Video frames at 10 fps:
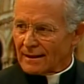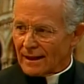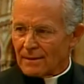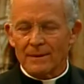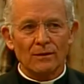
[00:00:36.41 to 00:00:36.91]

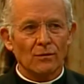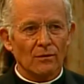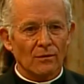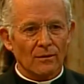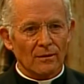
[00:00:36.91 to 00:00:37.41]
él
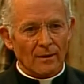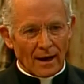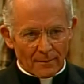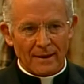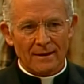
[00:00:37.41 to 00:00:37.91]
vino
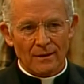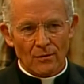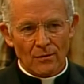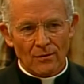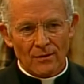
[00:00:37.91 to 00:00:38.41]
a México.